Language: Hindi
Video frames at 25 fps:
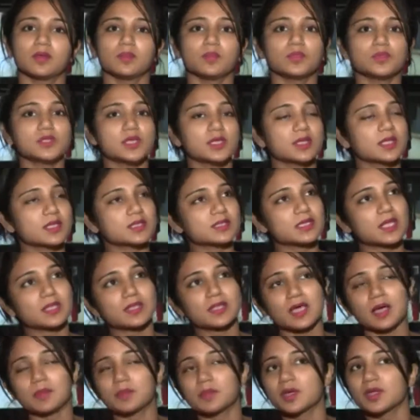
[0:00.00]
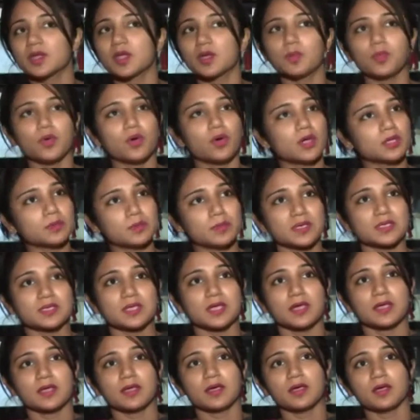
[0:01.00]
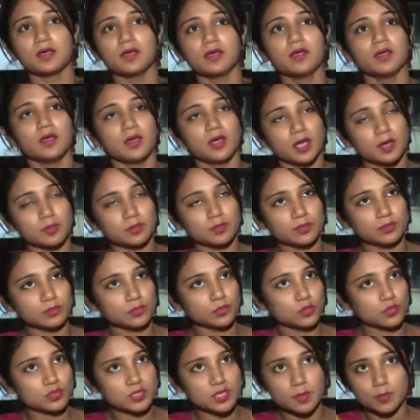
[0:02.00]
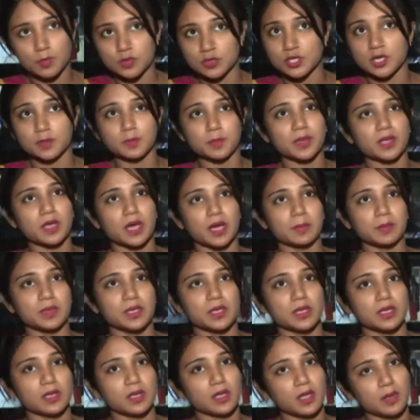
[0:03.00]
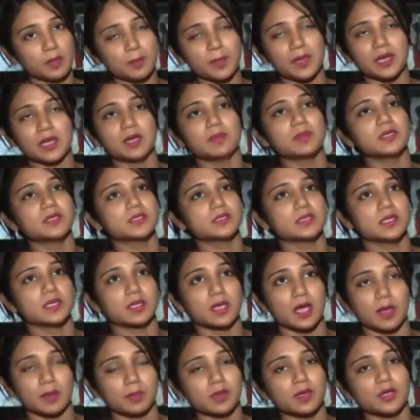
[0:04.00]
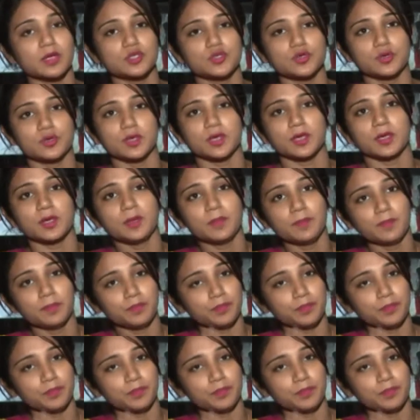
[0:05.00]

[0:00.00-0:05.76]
मुझे इनके साथ काम करके बहुत मजा आया हम दूसरे प्रोजेक्ट पे काम किए हैं हम पहले भी इससे काम कर चुके हैं